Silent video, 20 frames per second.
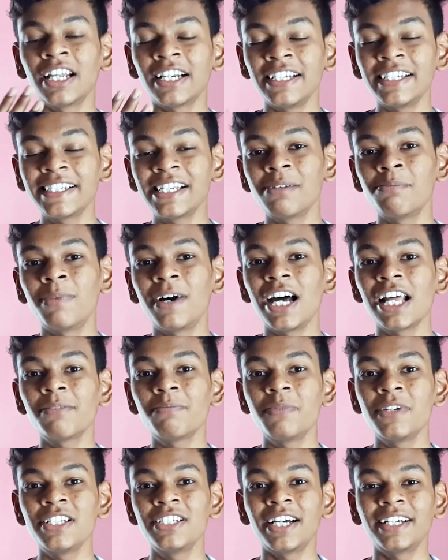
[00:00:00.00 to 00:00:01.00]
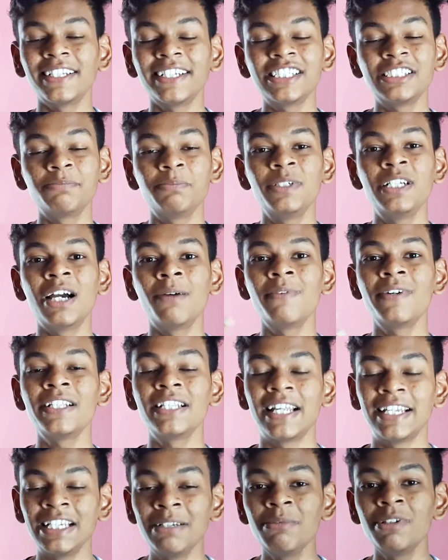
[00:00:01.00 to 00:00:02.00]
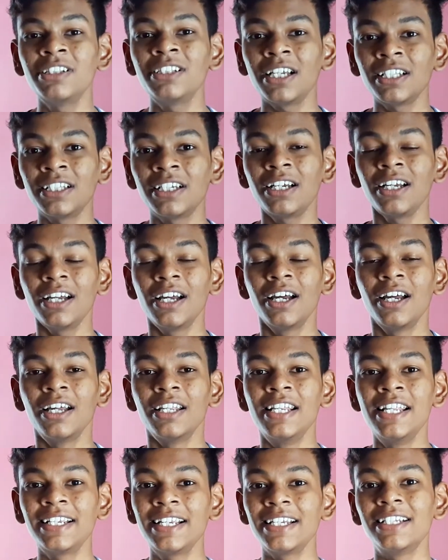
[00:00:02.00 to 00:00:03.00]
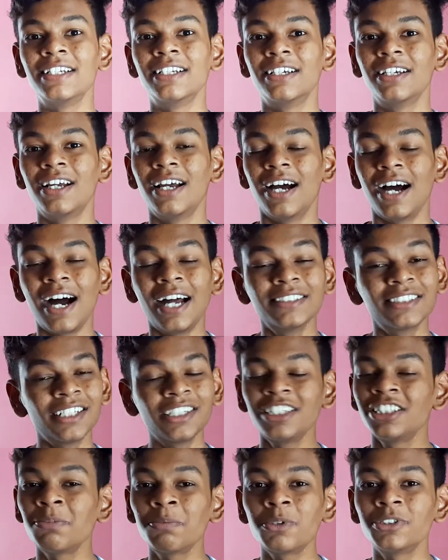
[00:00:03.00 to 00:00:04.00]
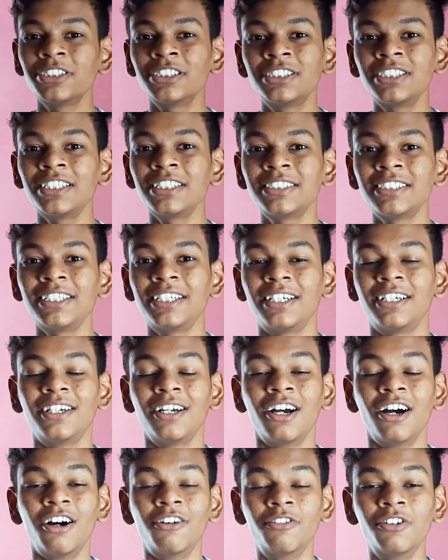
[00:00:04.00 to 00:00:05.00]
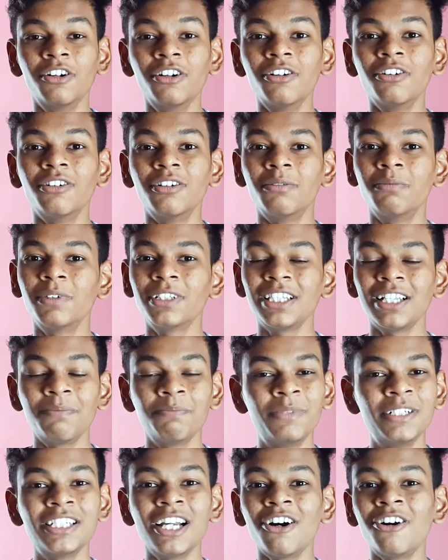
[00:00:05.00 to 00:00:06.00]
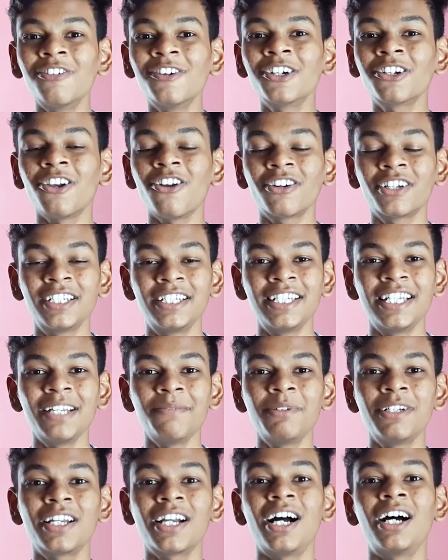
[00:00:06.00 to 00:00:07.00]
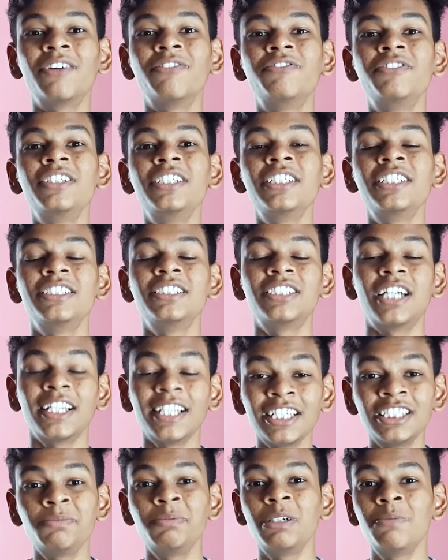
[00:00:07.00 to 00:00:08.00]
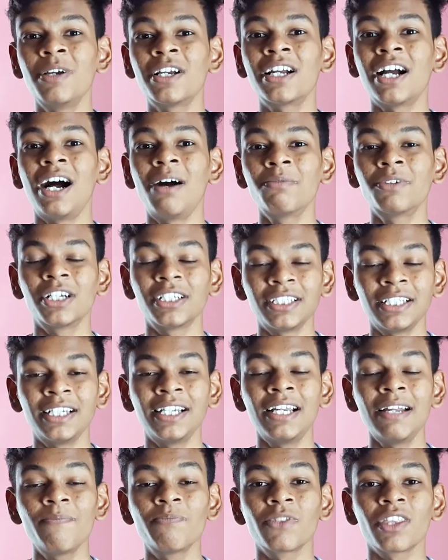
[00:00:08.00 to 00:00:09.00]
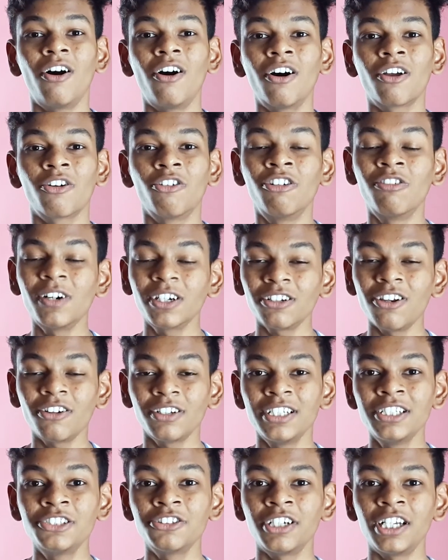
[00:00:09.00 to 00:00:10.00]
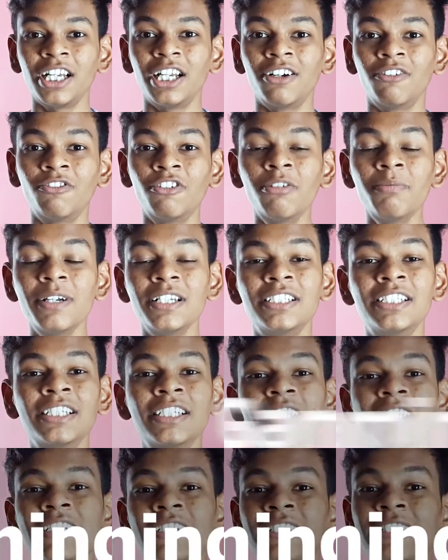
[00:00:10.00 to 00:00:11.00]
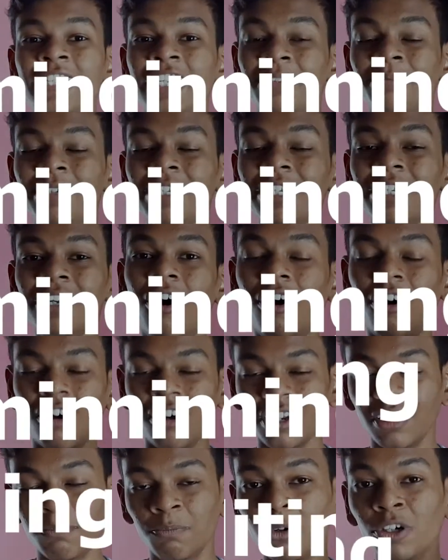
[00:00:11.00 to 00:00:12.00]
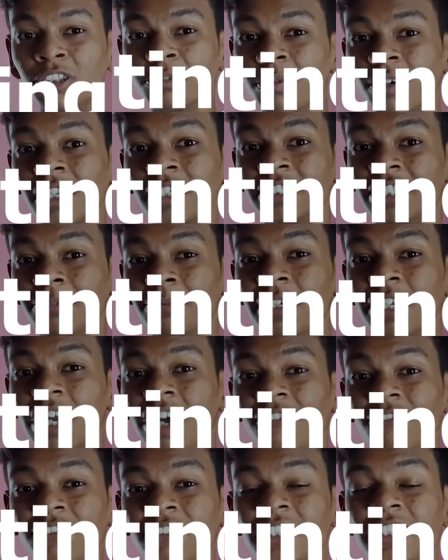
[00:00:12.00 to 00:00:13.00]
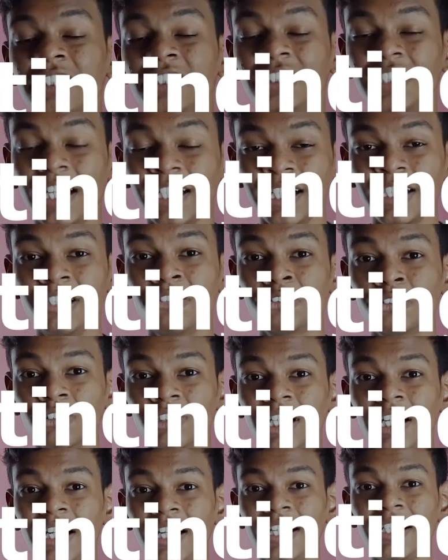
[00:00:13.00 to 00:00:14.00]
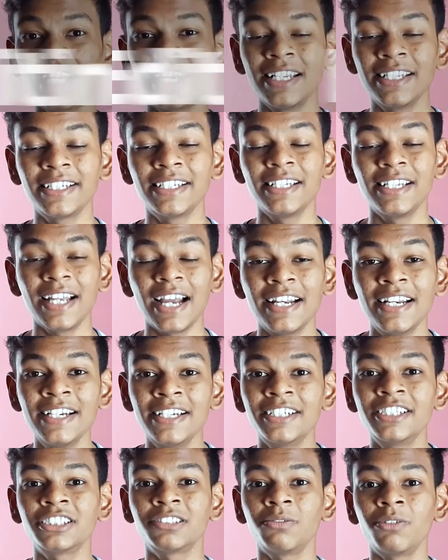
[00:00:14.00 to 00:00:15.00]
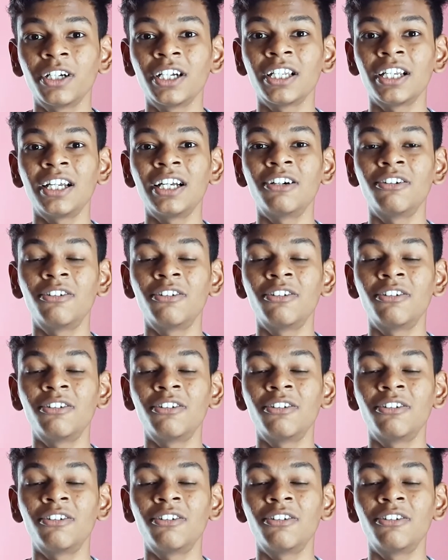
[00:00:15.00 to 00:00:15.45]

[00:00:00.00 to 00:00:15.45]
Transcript: करने के बाद भी ज़्यादा स्पीड हमें नहीं मिलता था लेकिन आजकल के जो प्रोसेसर्स हैं वो मतलब बिना ओवरक्लॉक किए भी काफ़ी ज़्यादा स्पीड में काम करते हैं और ओवरक्लॉकिंग जो है वो बेसिकली गेमिंग और पोस्ट प्रोडक्शन में काफ़ी ज़्यादा यूज़ होता है यानी कि एडिटर्स वगैरह